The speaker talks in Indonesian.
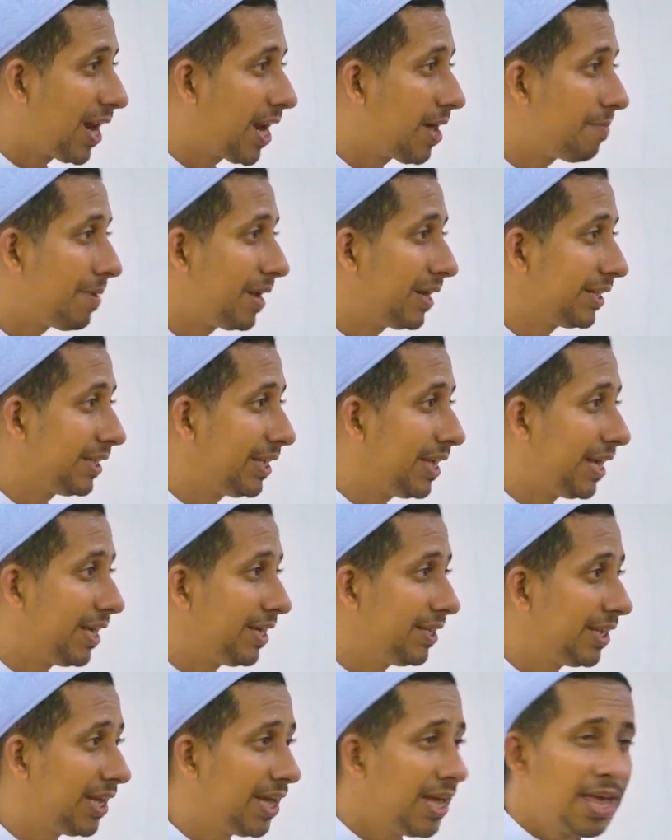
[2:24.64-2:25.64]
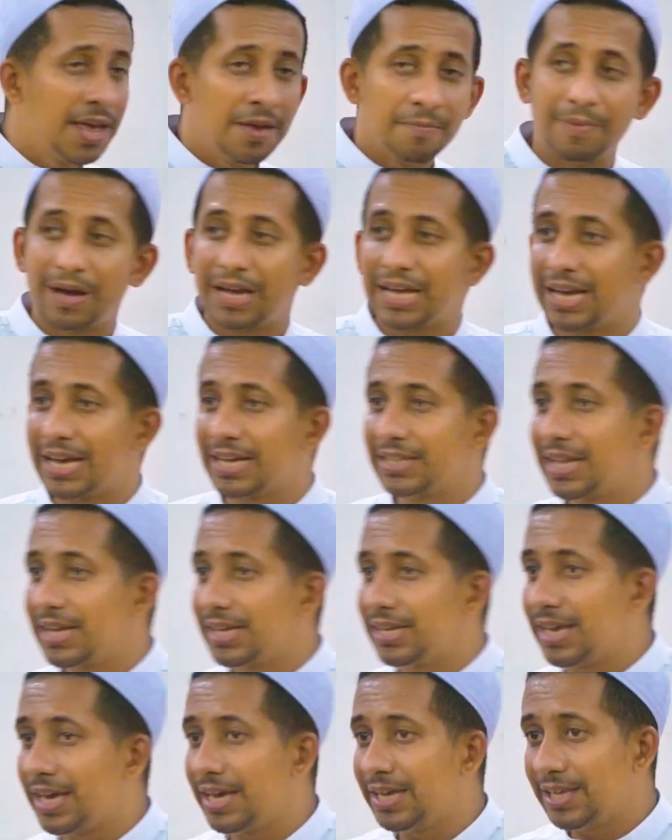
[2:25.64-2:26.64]
halaman kiainya maka
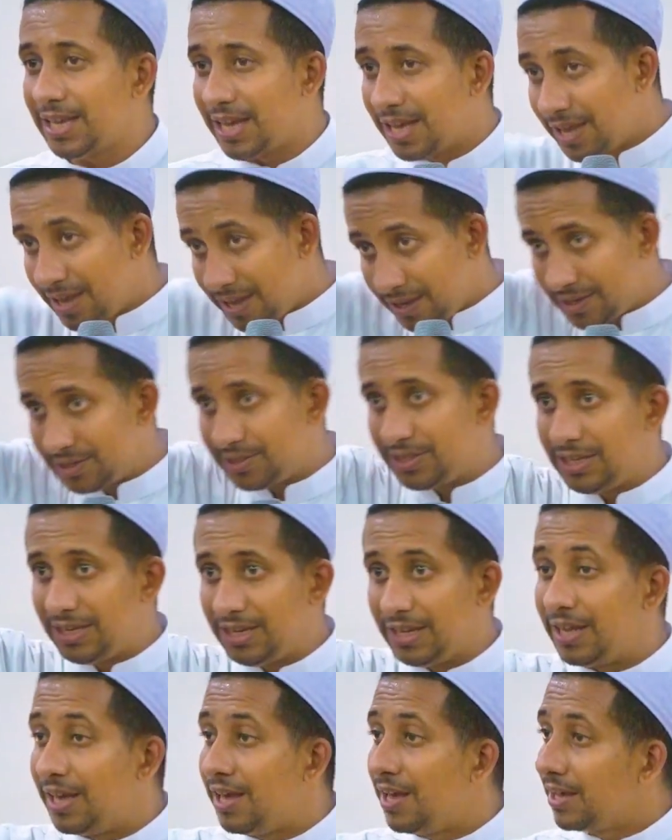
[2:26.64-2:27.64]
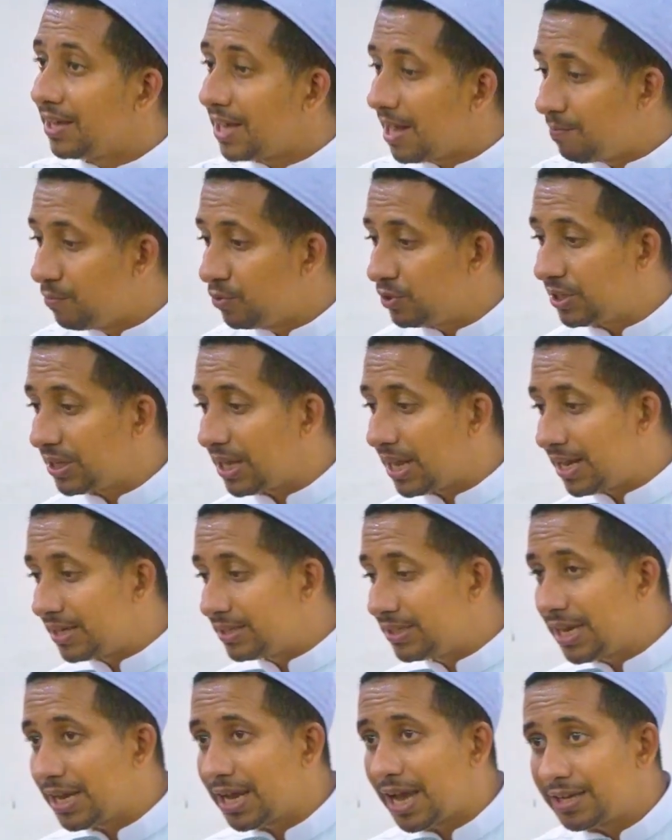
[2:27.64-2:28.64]
kata kiainya ke sini. Kamu
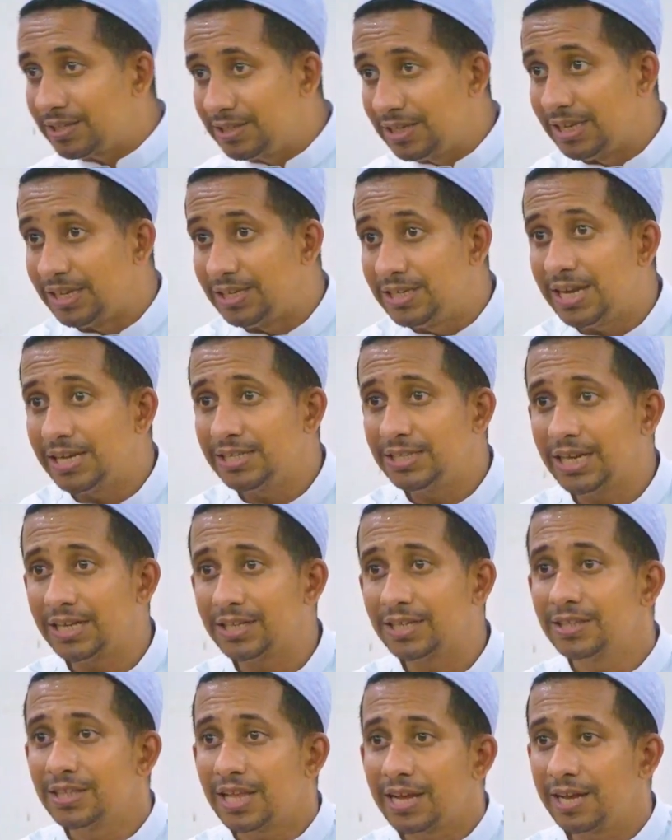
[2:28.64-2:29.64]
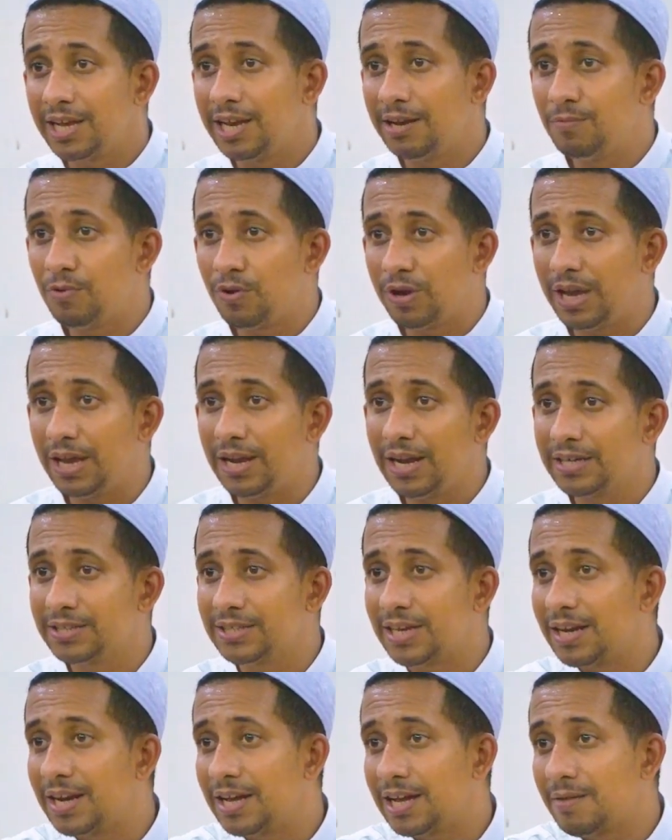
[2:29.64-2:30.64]
sekarang saya kasih ijazah tentang ilmu
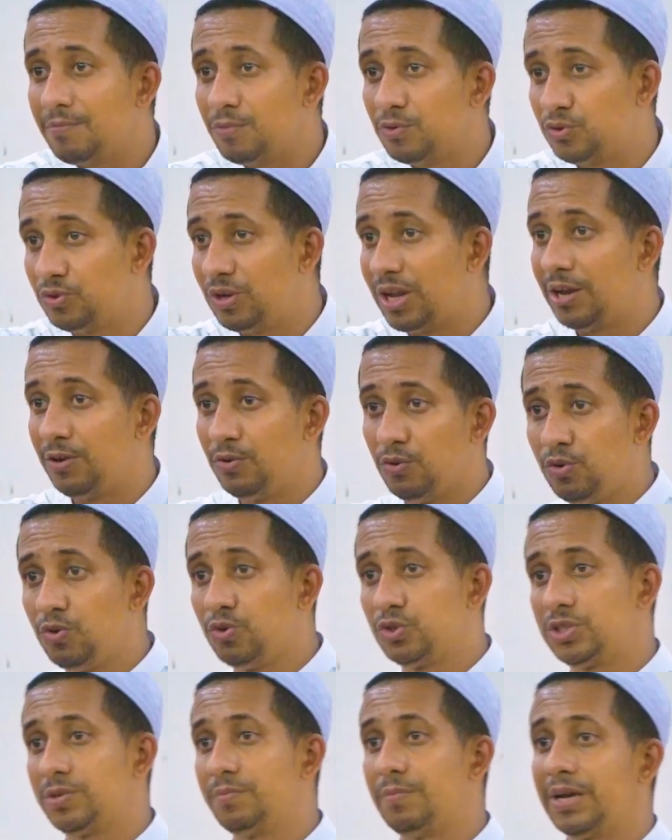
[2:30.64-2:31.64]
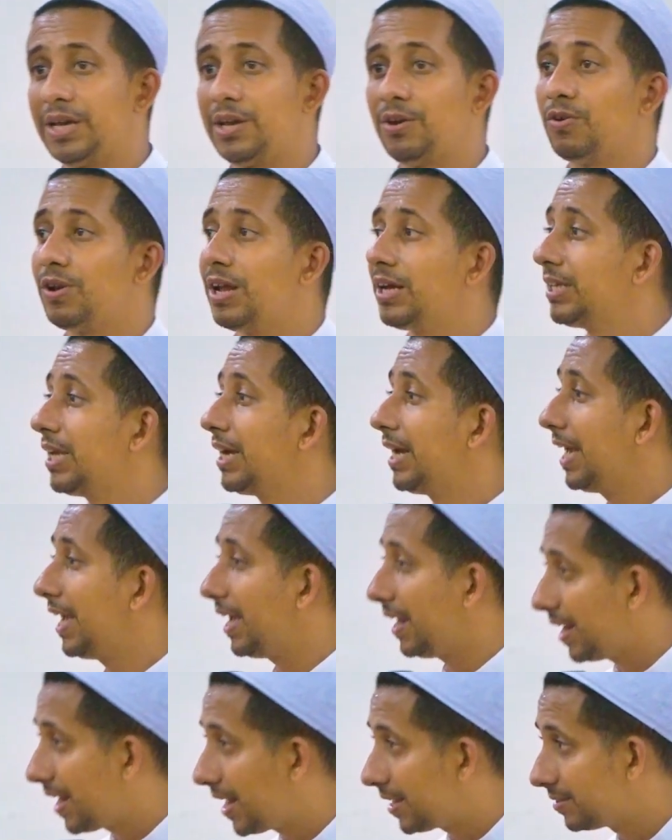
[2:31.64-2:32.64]
ikhlas karena kamu sudah lulus sebagai orang yang
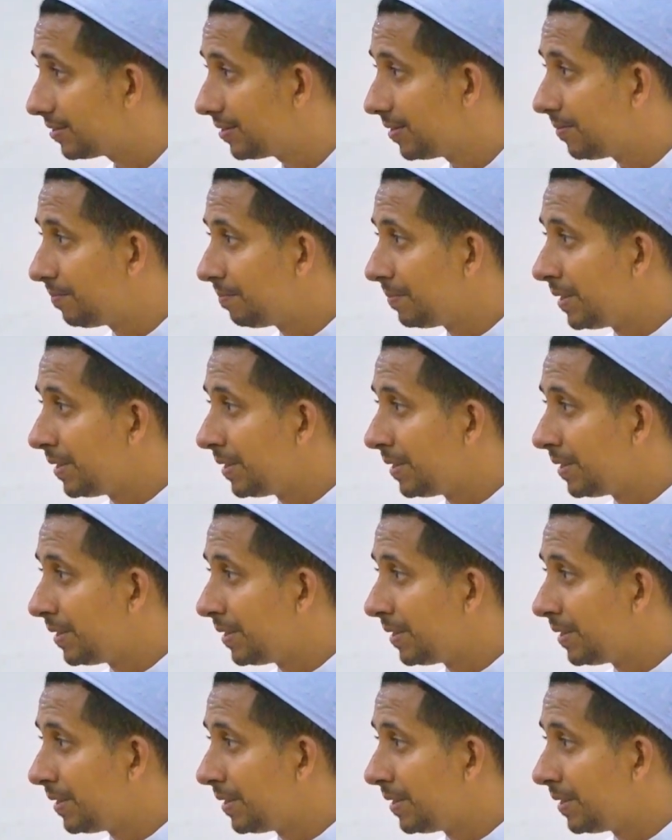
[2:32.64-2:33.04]
ikhlas.